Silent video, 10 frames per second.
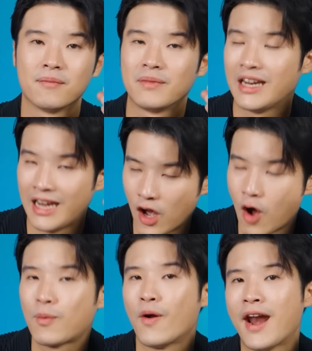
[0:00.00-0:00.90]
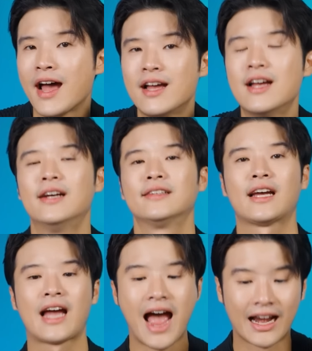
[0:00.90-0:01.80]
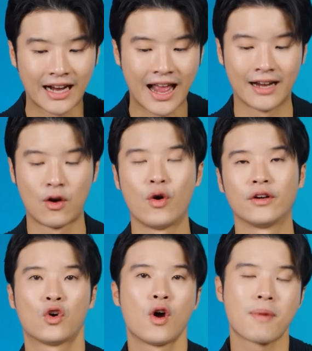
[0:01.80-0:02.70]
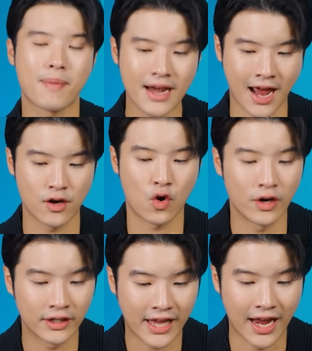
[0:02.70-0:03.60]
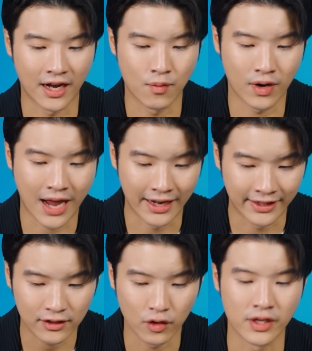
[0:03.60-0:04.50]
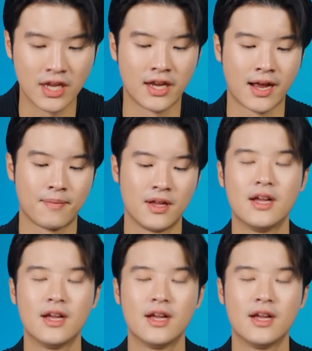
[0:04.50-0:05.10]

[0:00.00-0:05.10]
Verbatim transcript: ไม่ได้เลย์ออฟคนนะแต่ขาดแคลนคนประเภทไหนคนเก่งในวงการเทคโนโลยีครับ